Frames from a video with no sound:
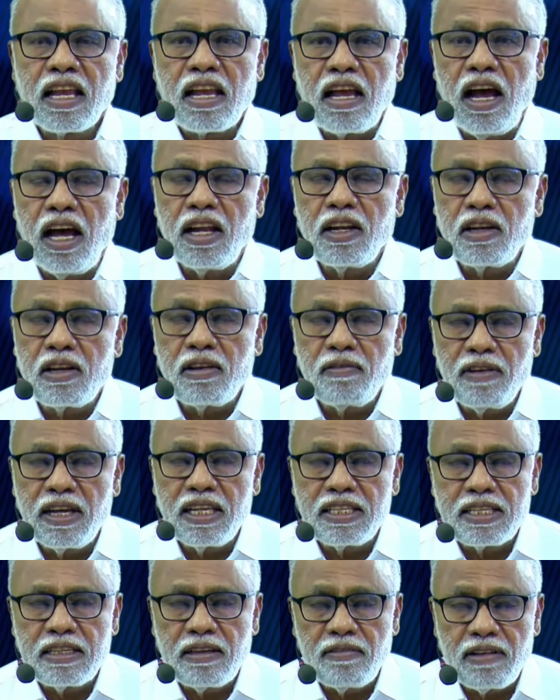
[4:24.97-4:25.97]
కానుక
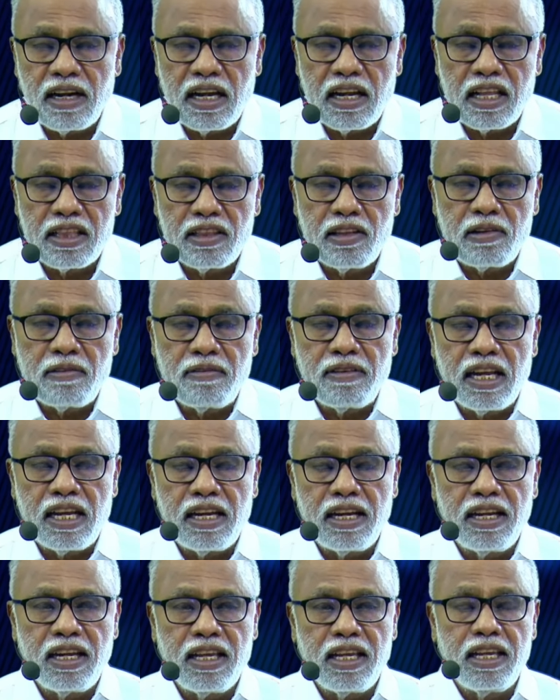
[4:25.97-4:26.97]
వేసే వాళ్ళందరూ
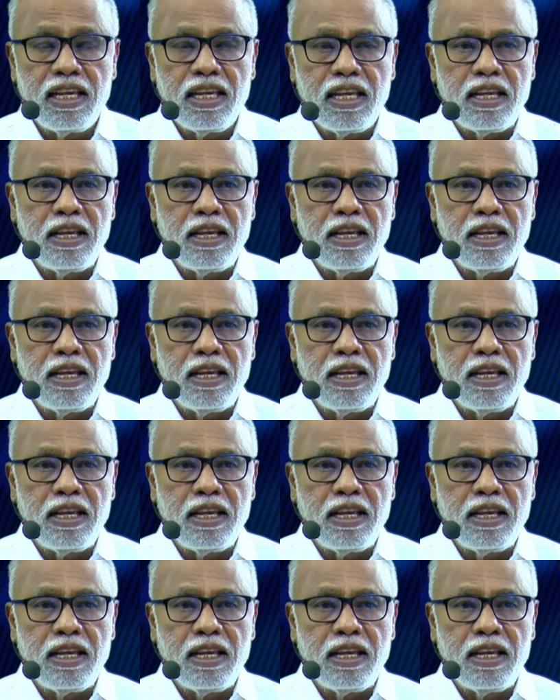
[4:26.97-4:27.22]
వినండి